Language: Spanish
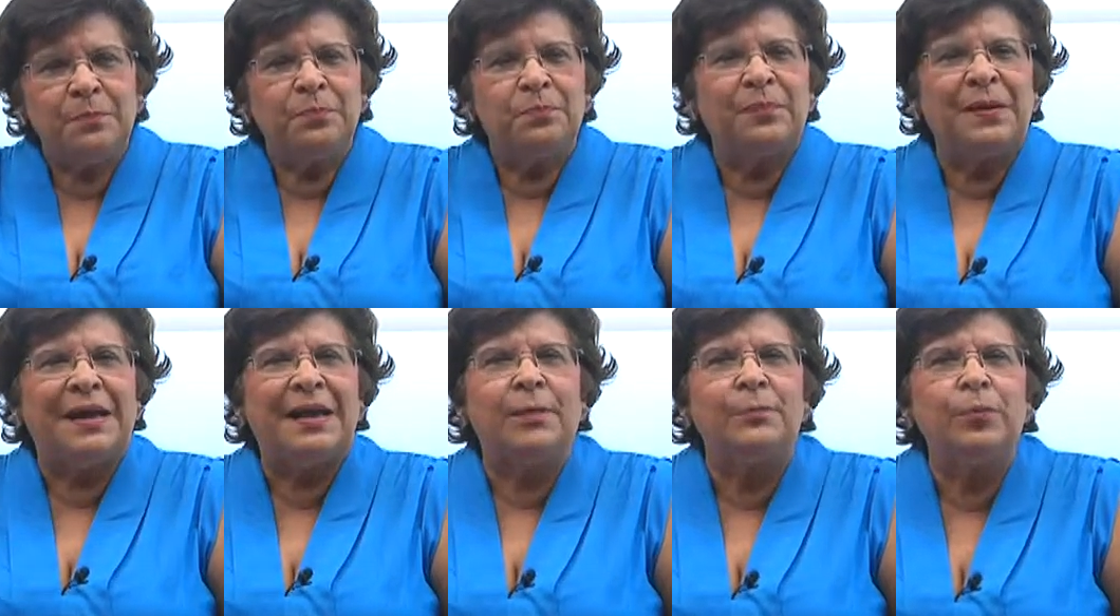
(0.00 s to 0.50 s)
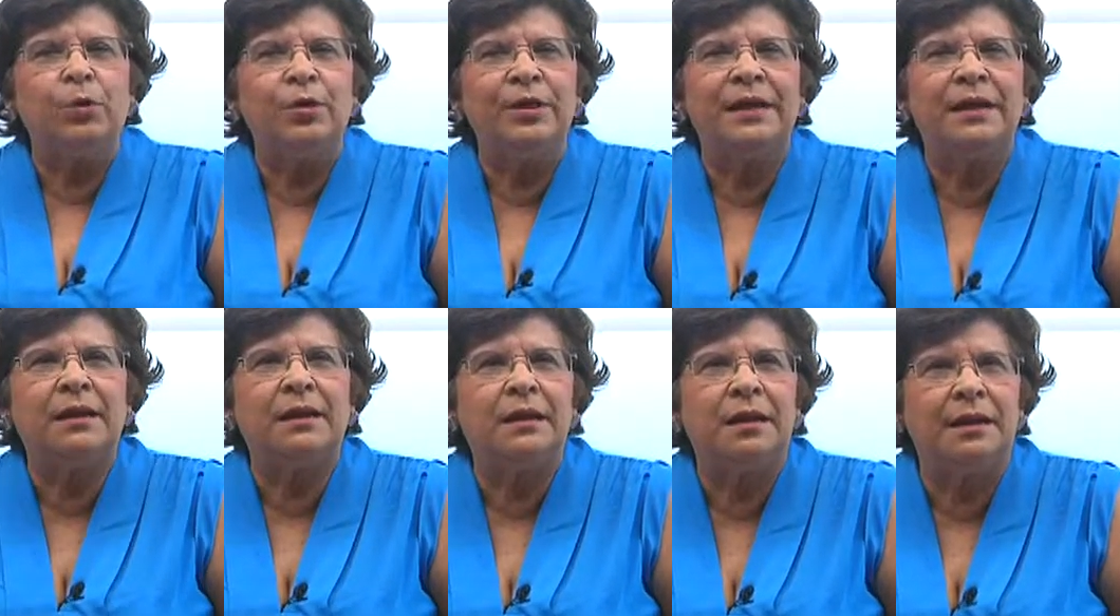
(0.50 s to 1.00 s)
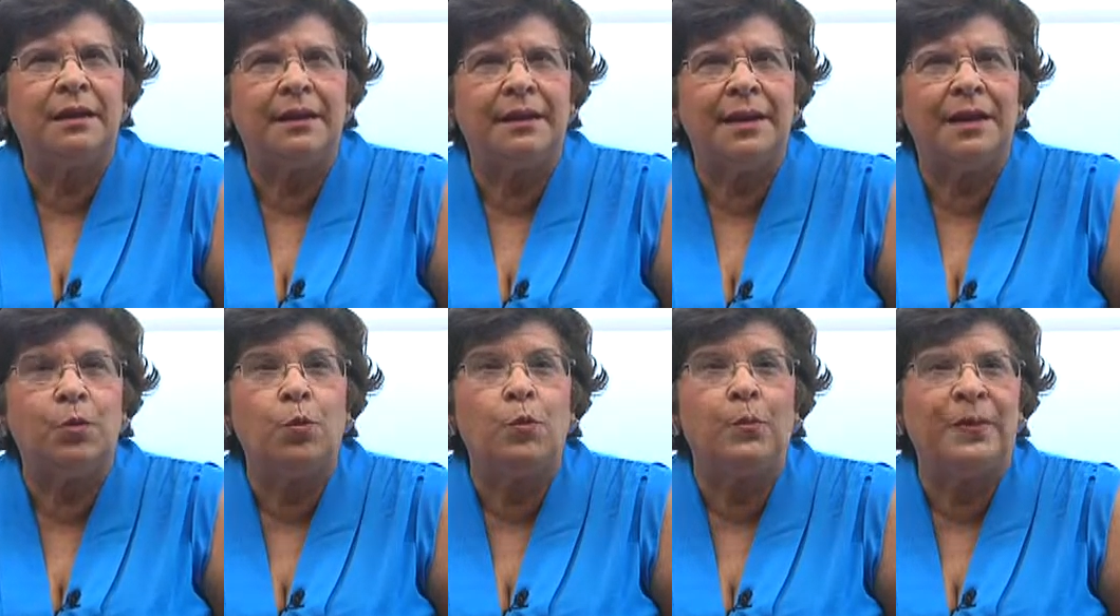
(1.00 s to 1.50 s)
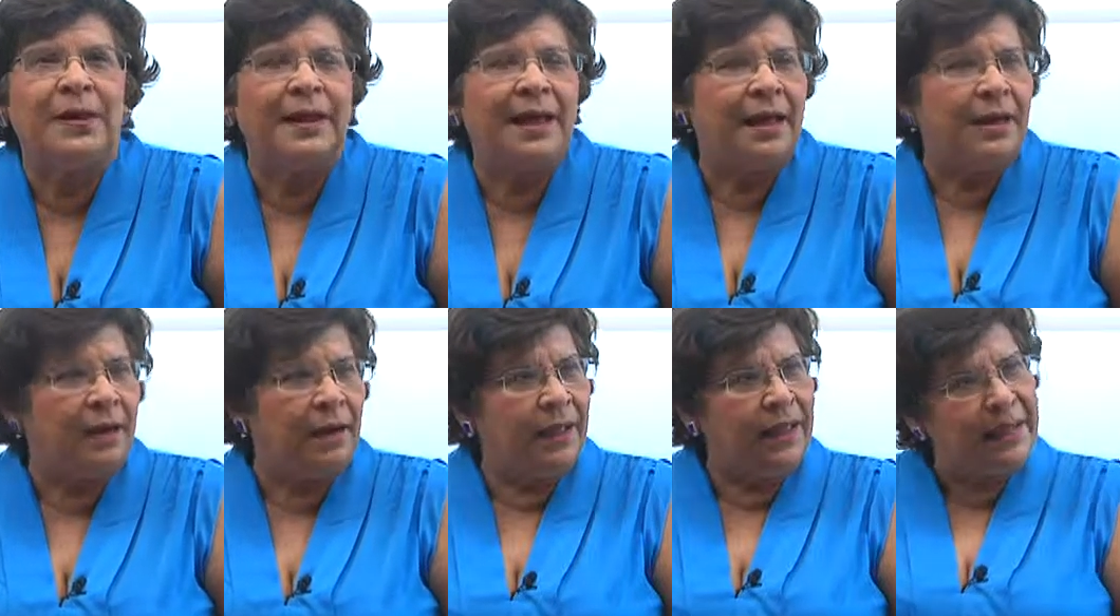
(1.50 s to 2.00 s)
para poder
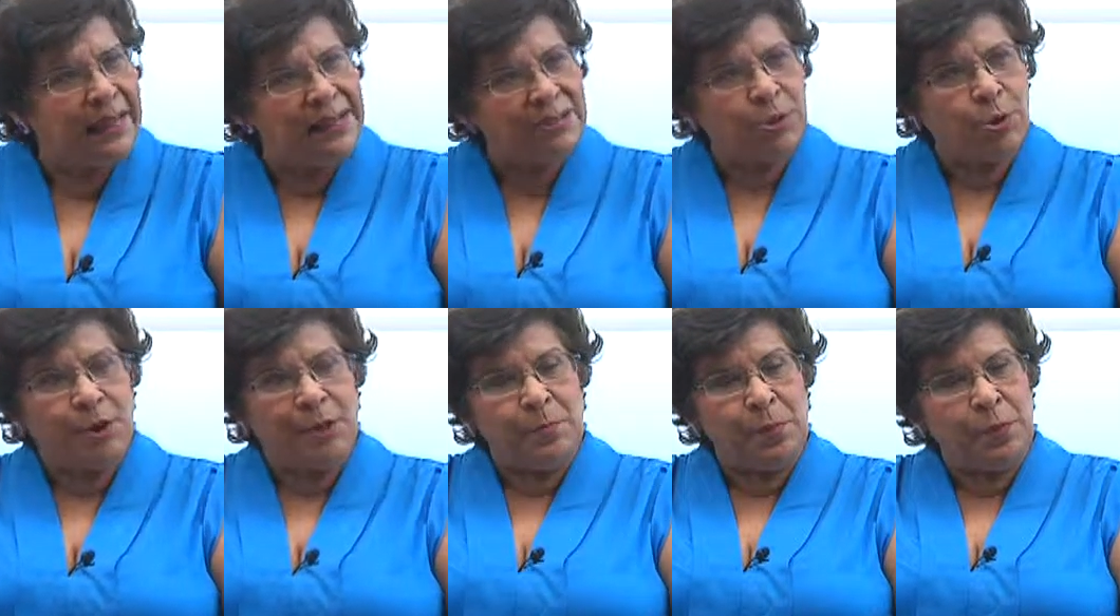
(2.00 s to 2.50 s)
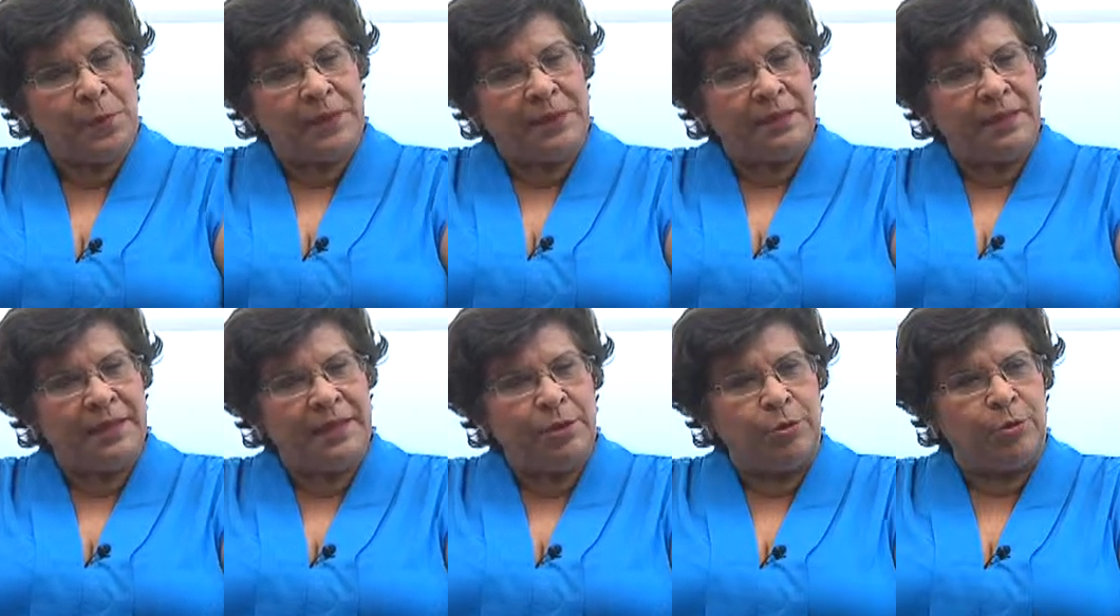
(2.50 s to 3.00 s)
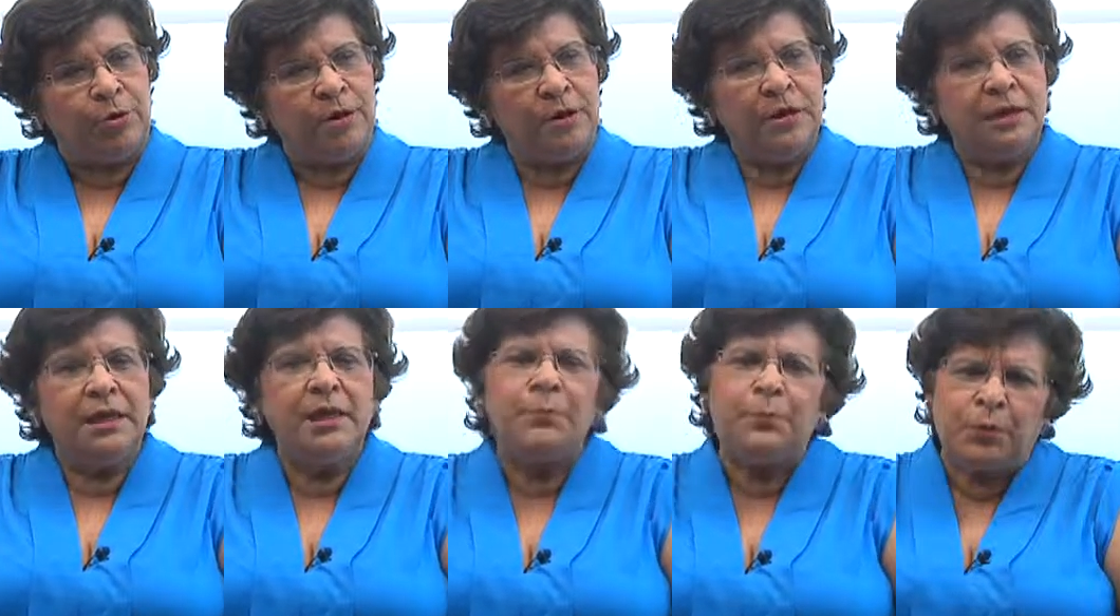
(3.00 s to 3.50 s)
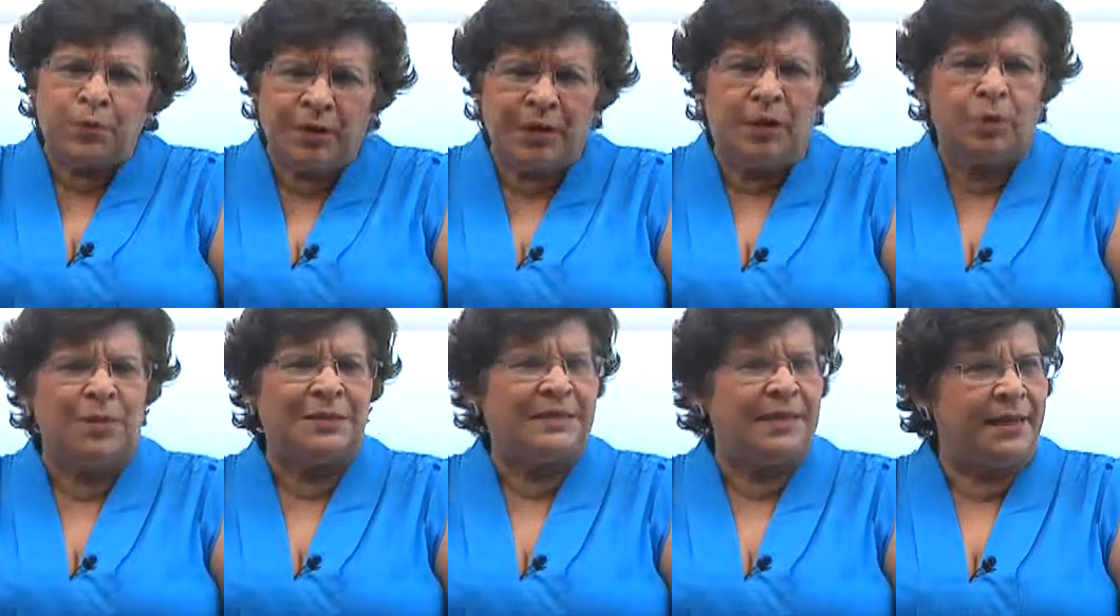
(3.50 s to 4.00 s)
recuperar eso que hemos perdido y
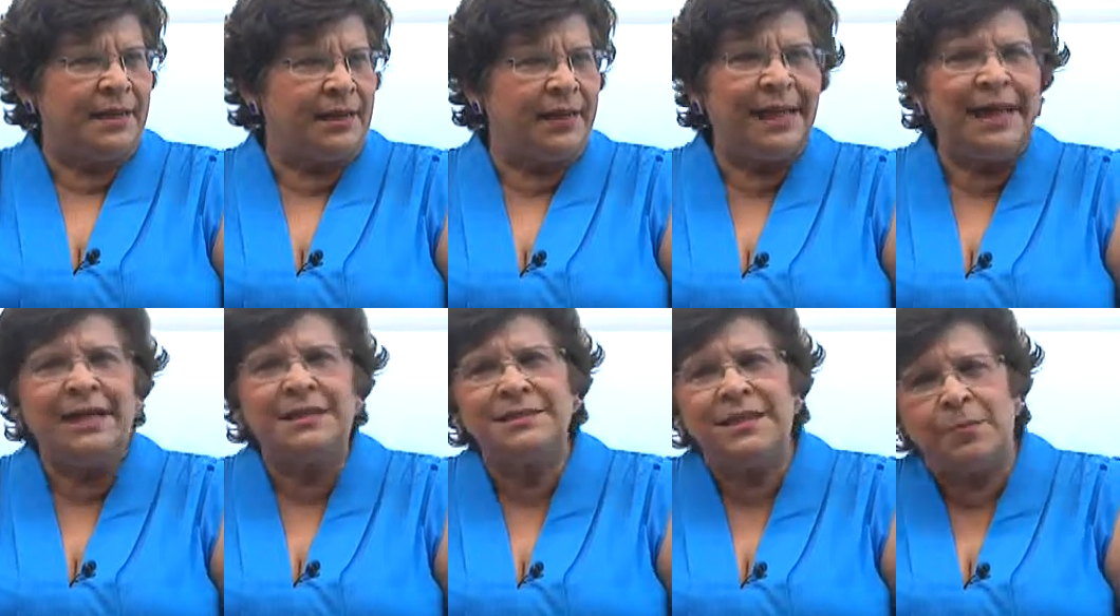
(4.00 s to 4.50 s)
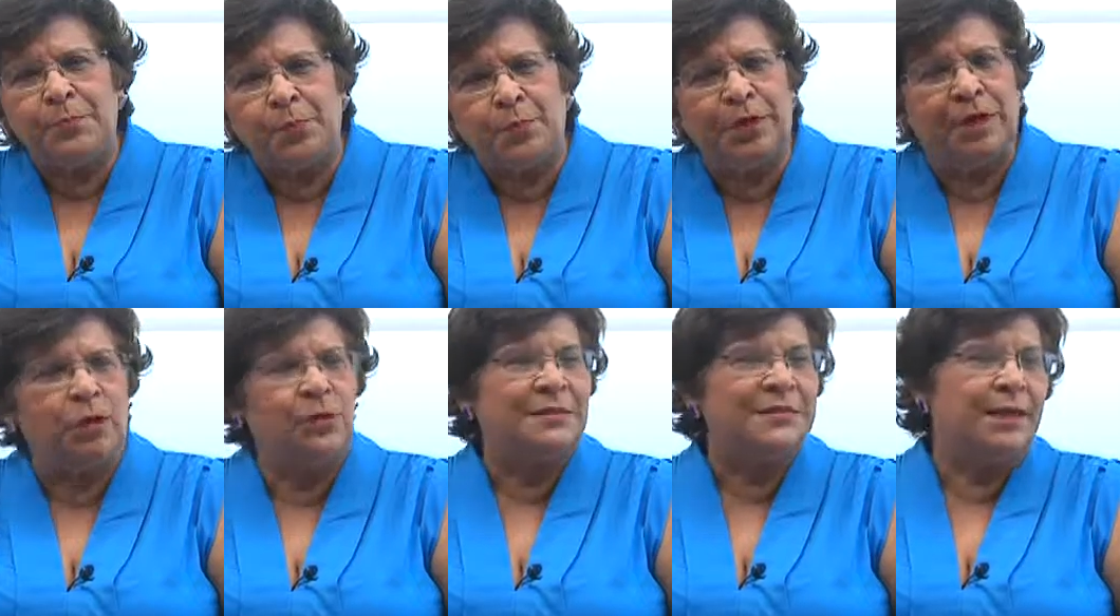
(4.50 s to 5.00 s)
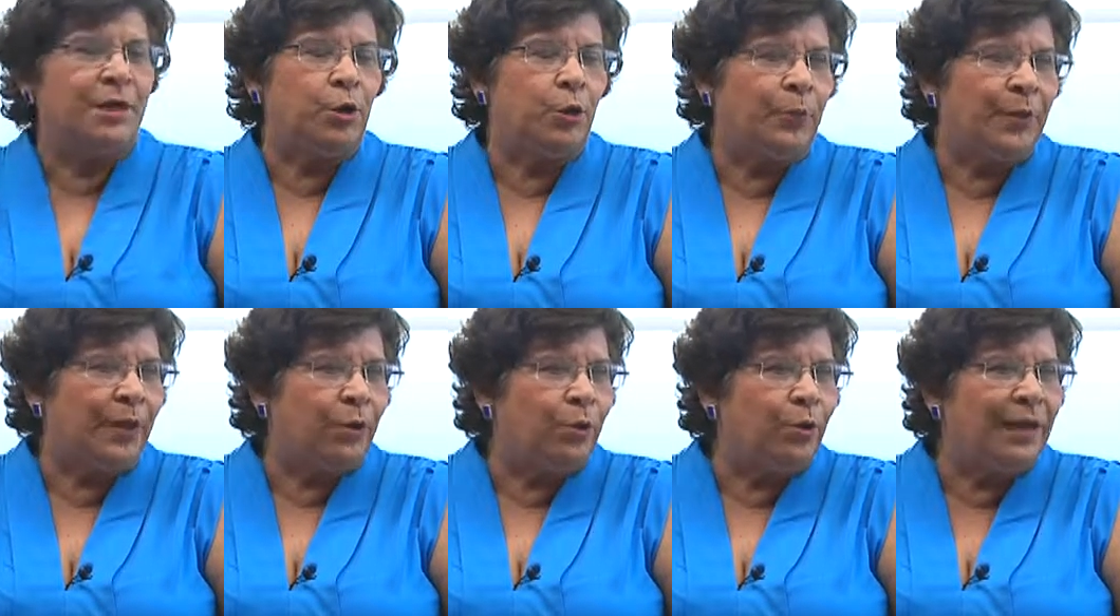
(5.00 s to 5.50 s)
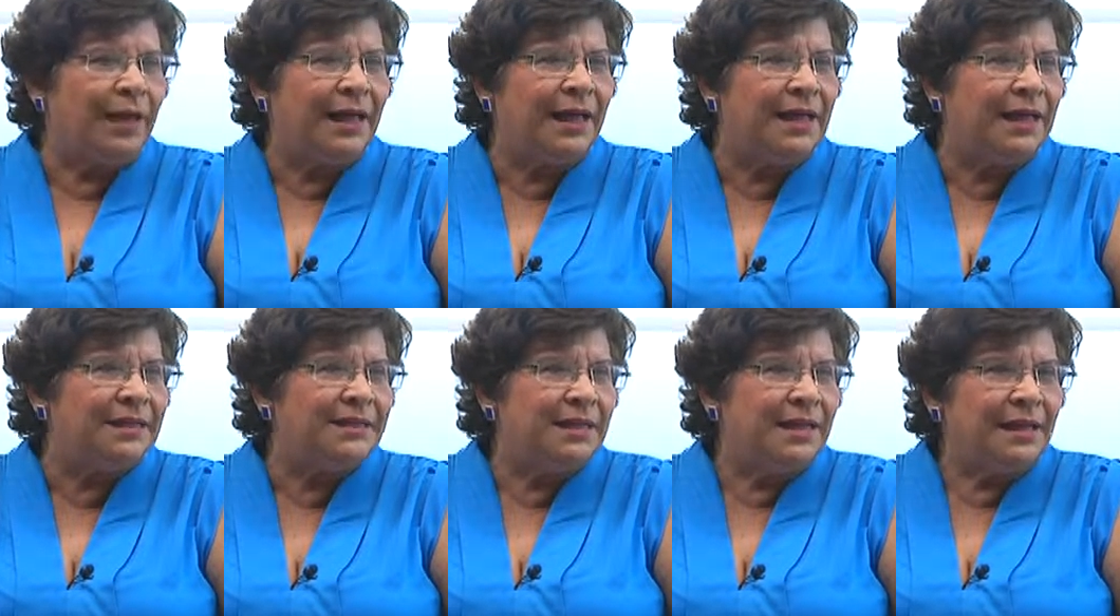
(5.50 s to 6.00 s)
poderlo hacer en casa, poderlo hacer en los
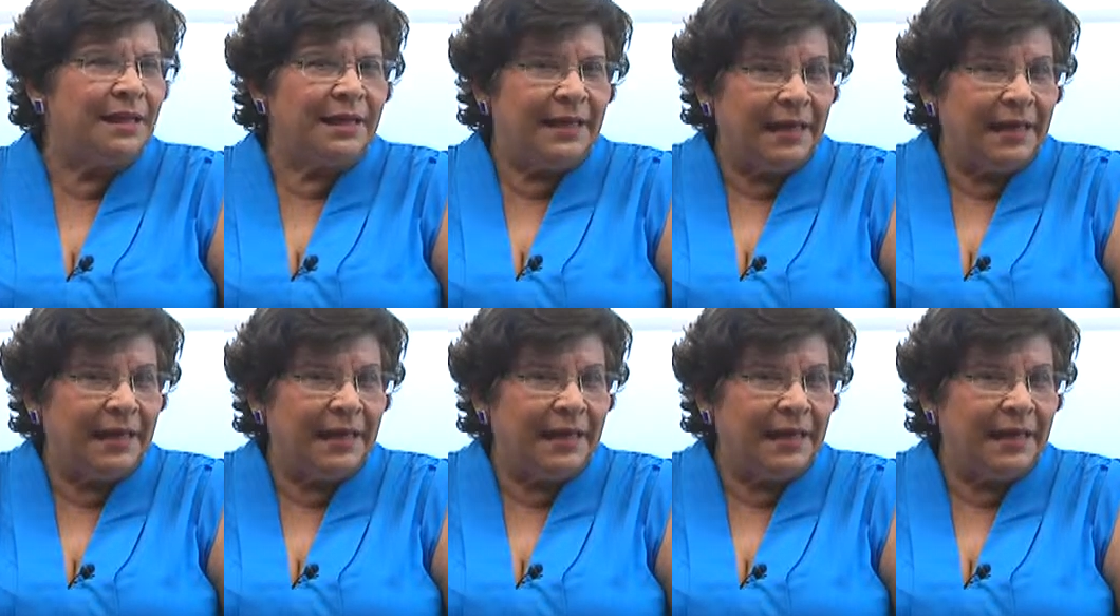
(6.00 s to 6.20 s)
preescolares,